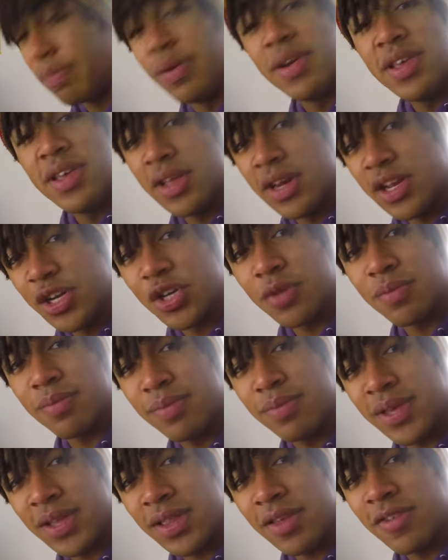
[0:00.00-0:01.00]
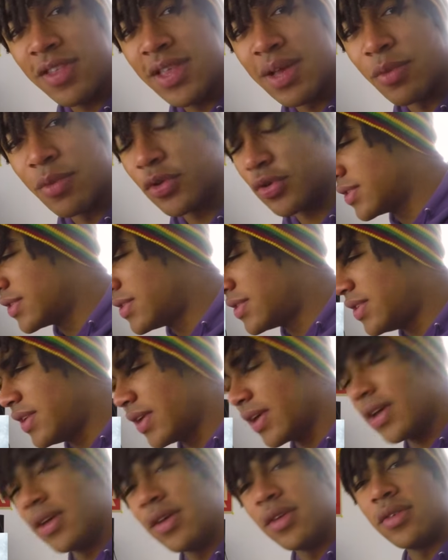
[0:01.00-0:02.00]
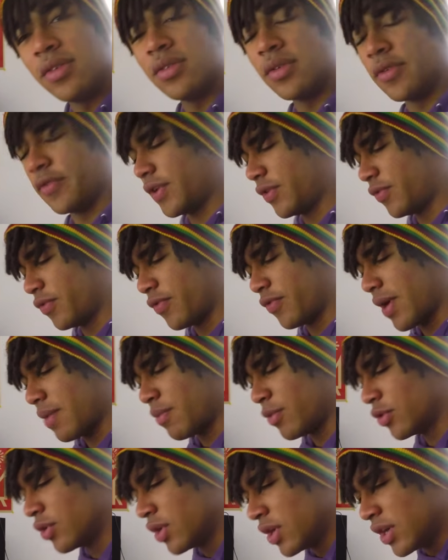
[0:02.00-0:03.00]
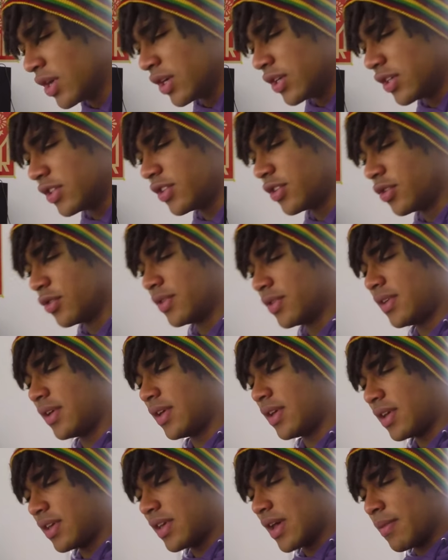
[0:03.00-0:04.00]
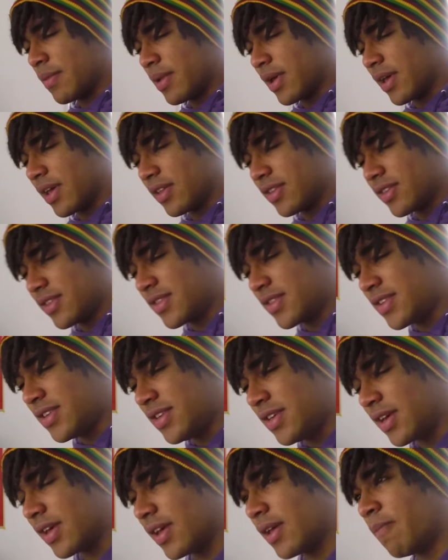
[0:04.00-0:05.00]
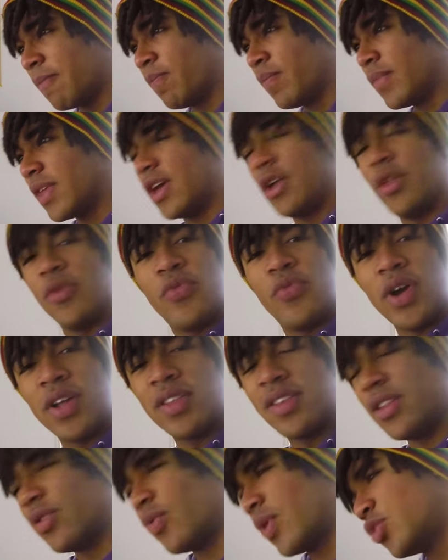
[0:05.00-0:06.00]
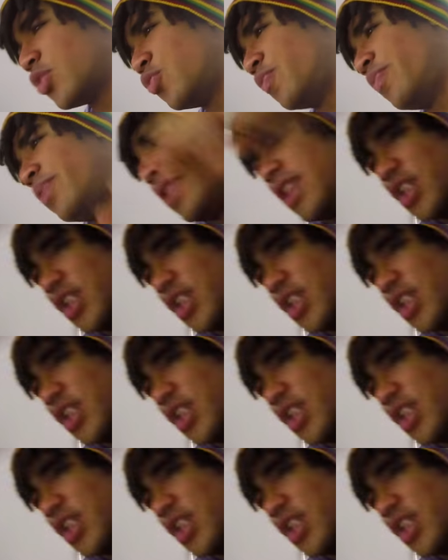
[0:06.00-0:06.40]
plier les jambes bien évidemment, tu vois. Tirer, en fait, il faut vraiment sauter, cabrer, tirer, et une fois que t'es droit, tu plies